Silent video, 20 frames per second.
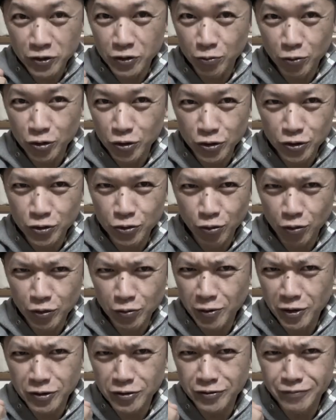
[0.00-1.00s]
俺がう
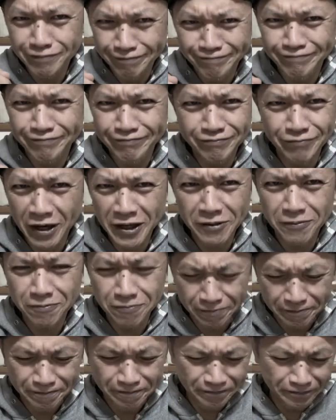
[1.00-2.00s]
まけりゃいいんだろっ
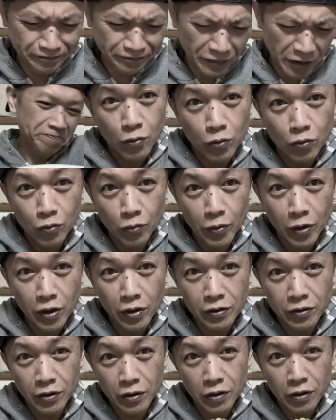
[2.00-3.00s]
ていうタイプの
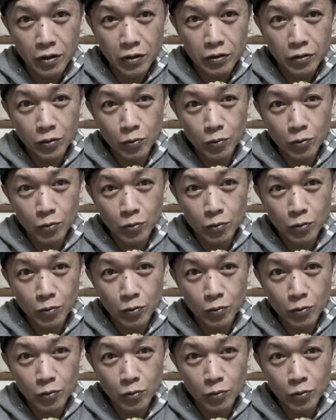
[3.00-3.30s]
麺で、